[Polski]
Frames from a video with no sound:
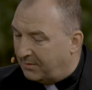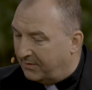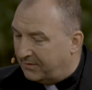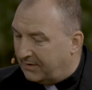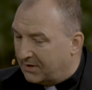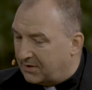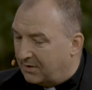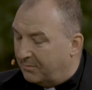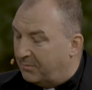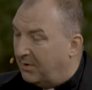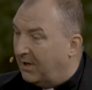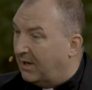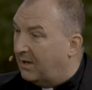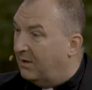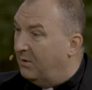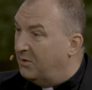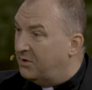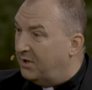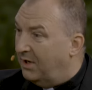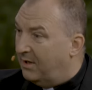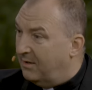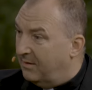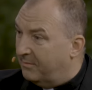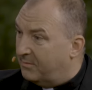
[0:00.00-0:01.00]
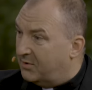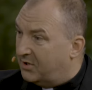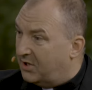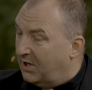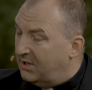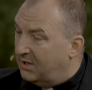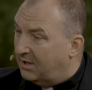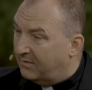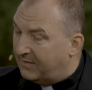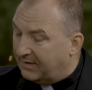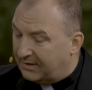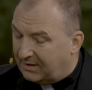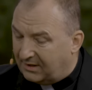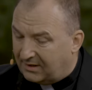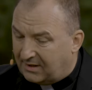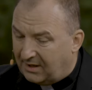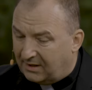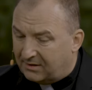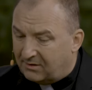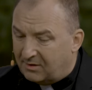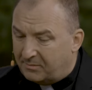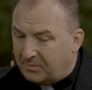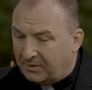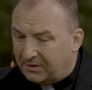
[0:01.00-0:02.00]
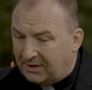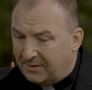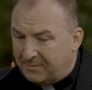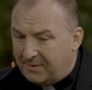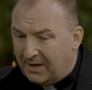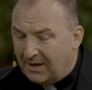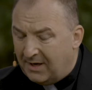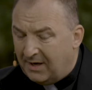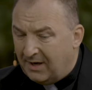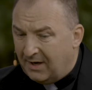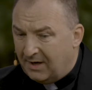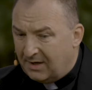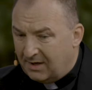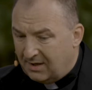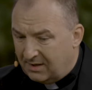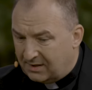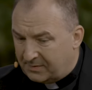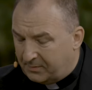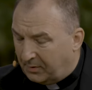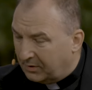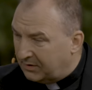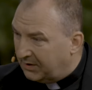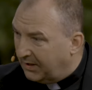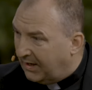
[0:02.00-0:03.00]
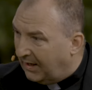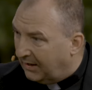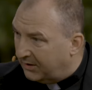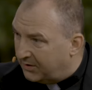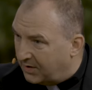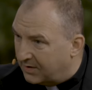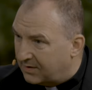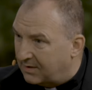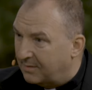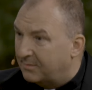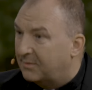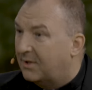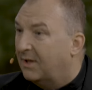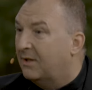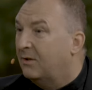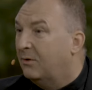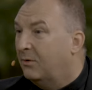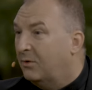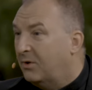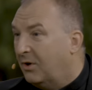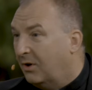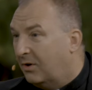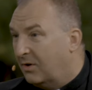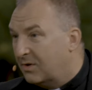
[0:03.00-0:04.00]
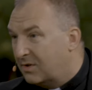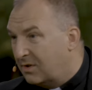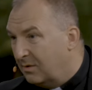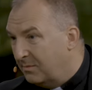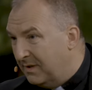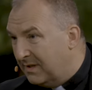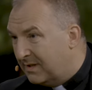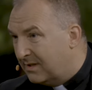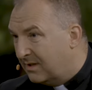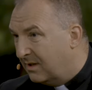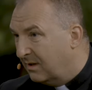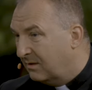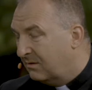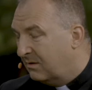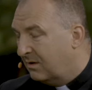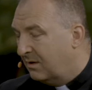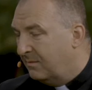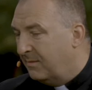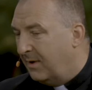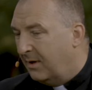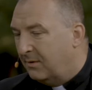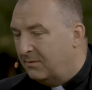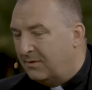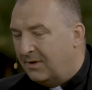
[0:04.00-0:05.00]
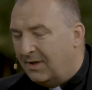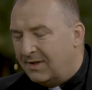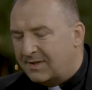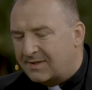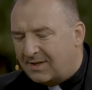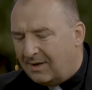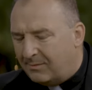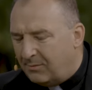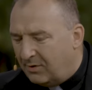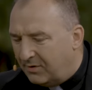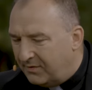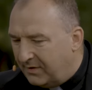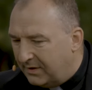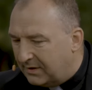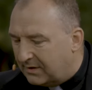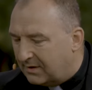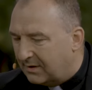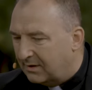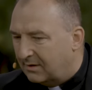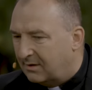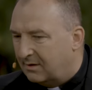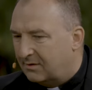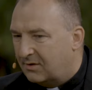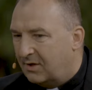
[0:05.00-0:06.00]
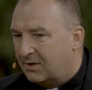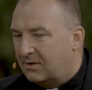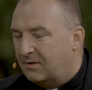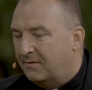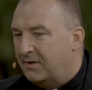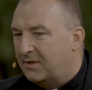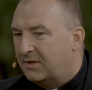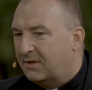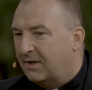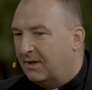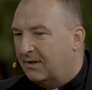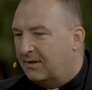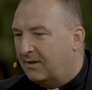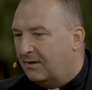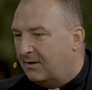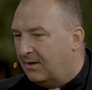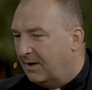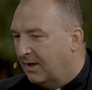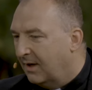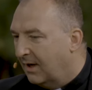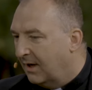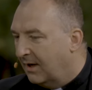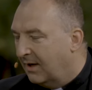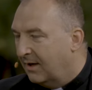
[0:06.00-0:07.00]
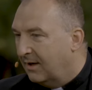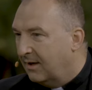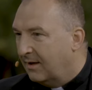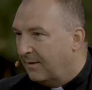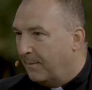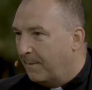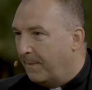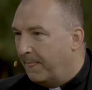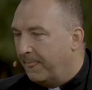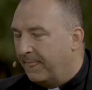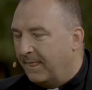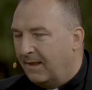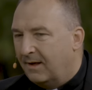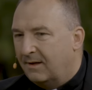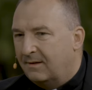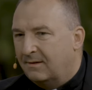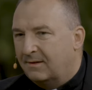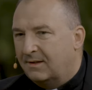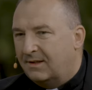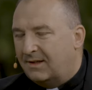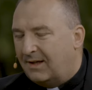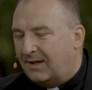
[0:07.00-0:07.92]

powtarzał, bo jak ludzie przyjdą do Watykanu i potem spotykają spotykali się z nim. Ten urok osobisty, który miał no niesamowity, to rzeczywiście... Taką to, charyzmę, prawda? Y,